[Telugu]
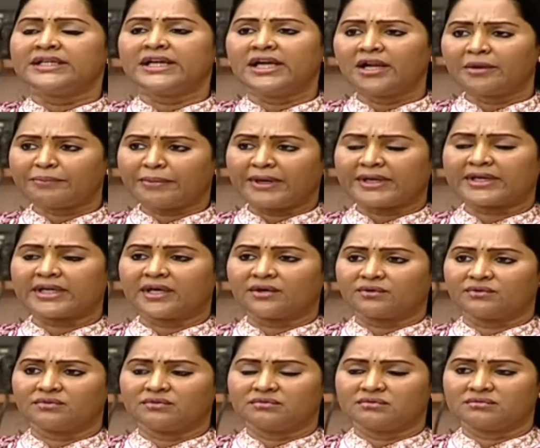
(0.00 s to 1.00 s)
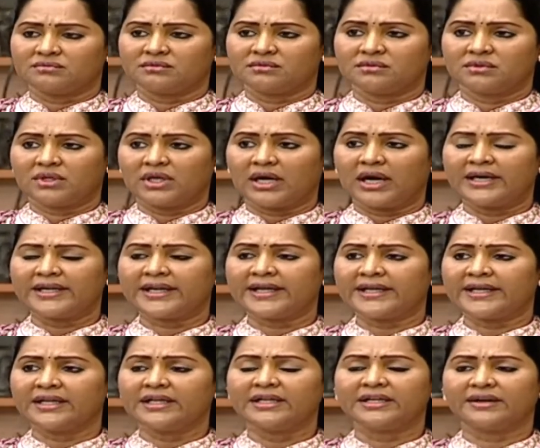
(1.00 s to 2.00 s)
ఇళ్ల పట్టాలు
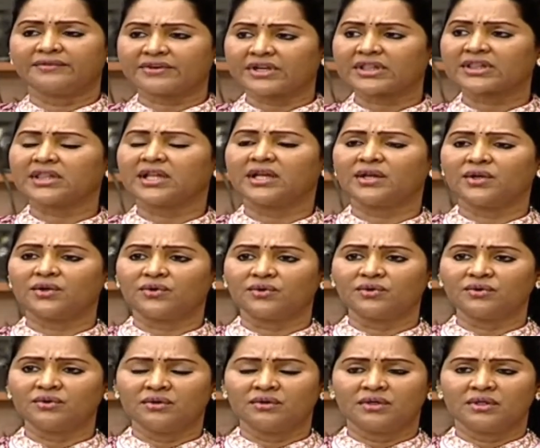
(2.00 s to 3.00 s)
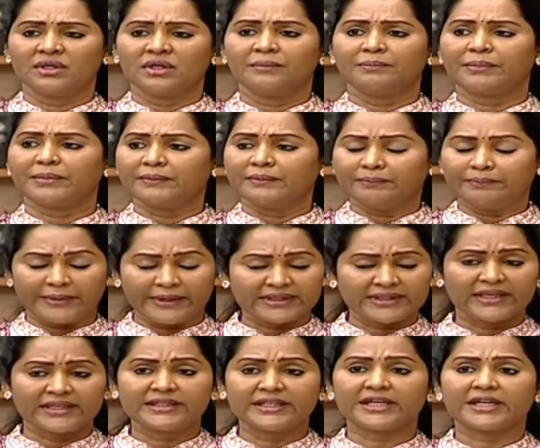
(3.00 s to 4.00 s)
అంటే నవరత్నాల్లో
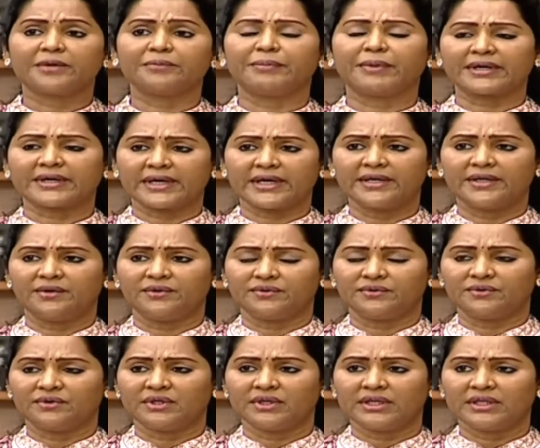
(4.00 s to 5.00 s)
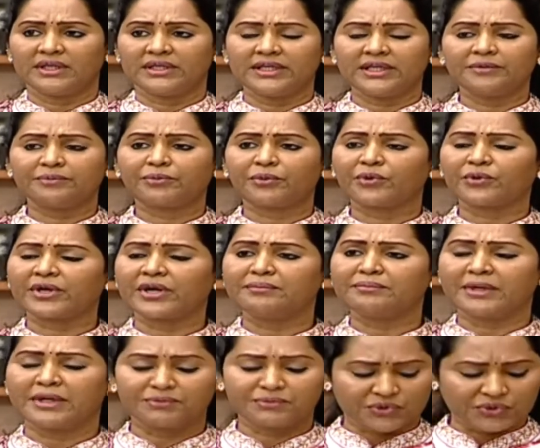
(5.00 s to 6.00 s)
పేదలందరికీ పక్కా ఇళ్ళు ఈ ప్రోగ్రాం
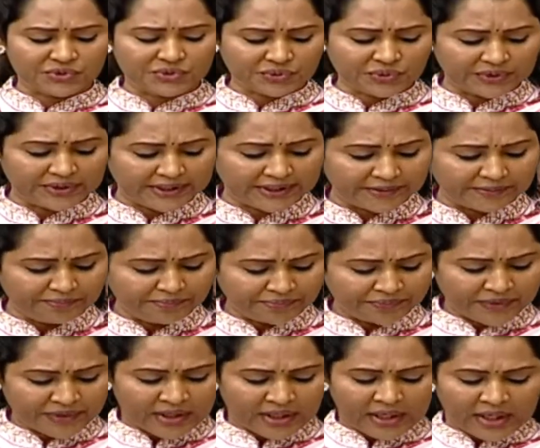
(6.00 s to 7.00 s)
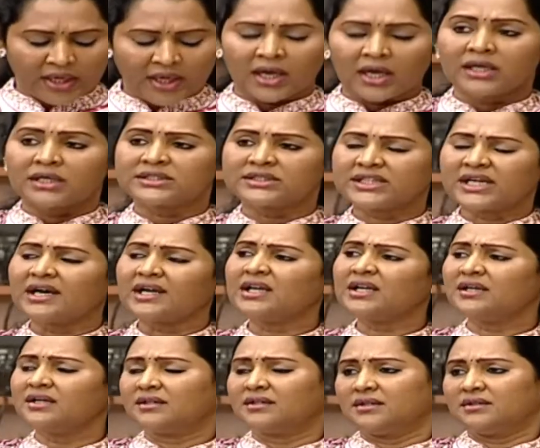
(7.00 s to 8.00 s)
మనం చూసుకుంటే
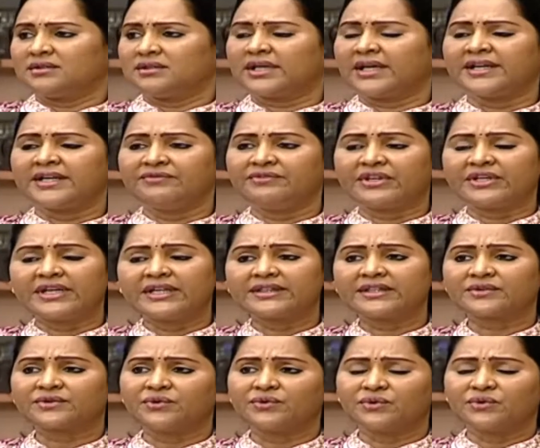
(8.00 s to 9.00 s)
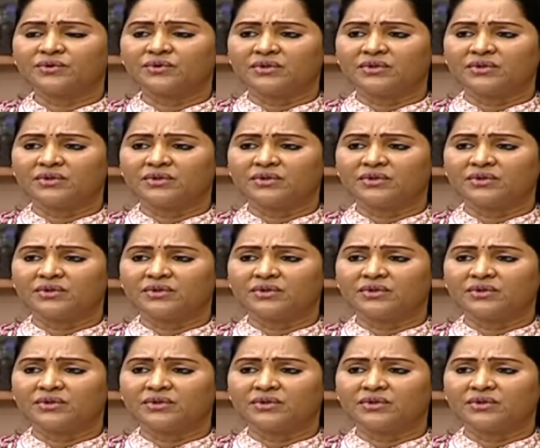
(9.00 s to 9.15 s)
చాలా దాని విఘ్నతకు